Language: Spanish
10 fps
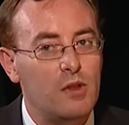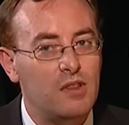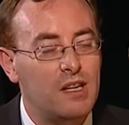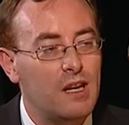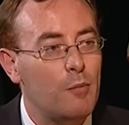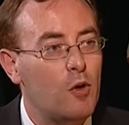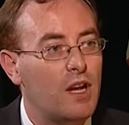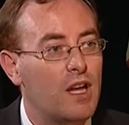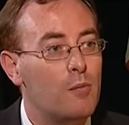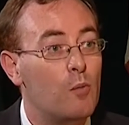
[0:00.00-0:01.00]
digamos
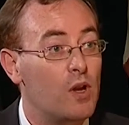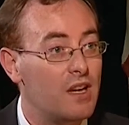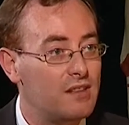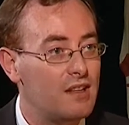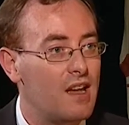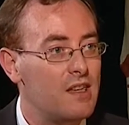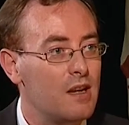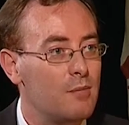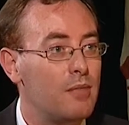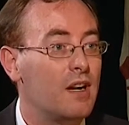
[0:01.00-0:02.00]
que muy
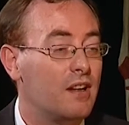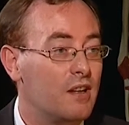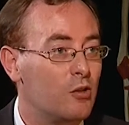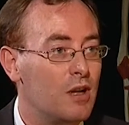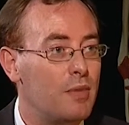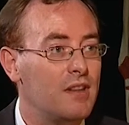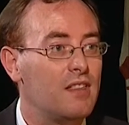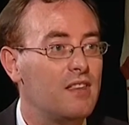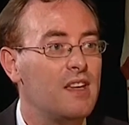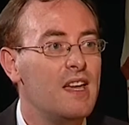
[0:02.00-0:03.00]
extraña para quien no la
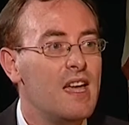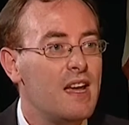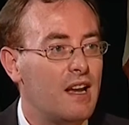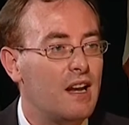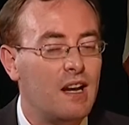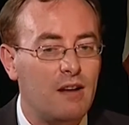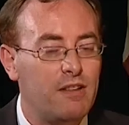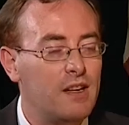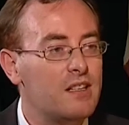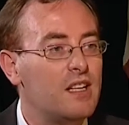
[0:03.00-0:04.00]
padece, que es la
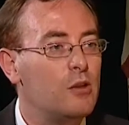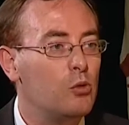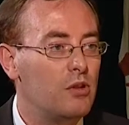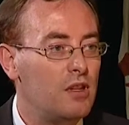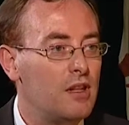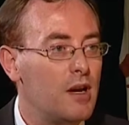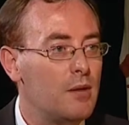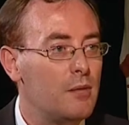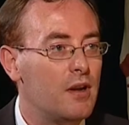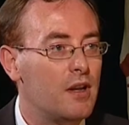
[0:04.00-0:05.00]
anafilaxia
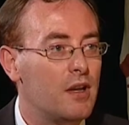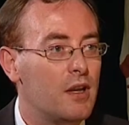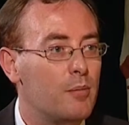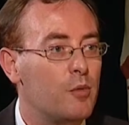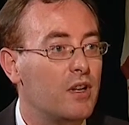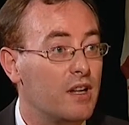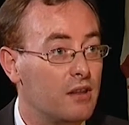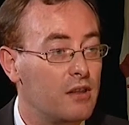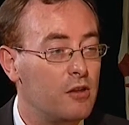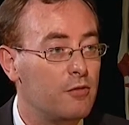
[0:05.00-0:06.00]
inducida eh, por
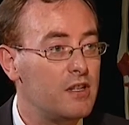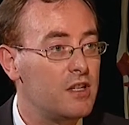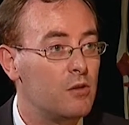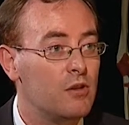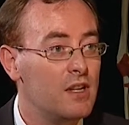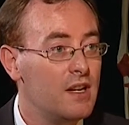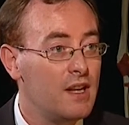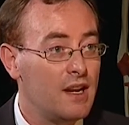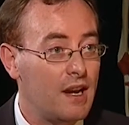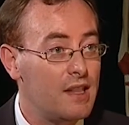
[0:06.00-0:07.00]
ejercicio físico.
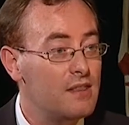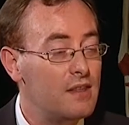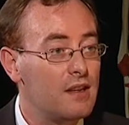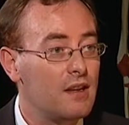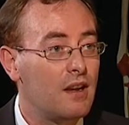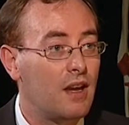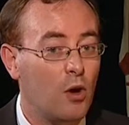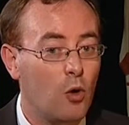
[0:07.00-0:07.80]
Gente que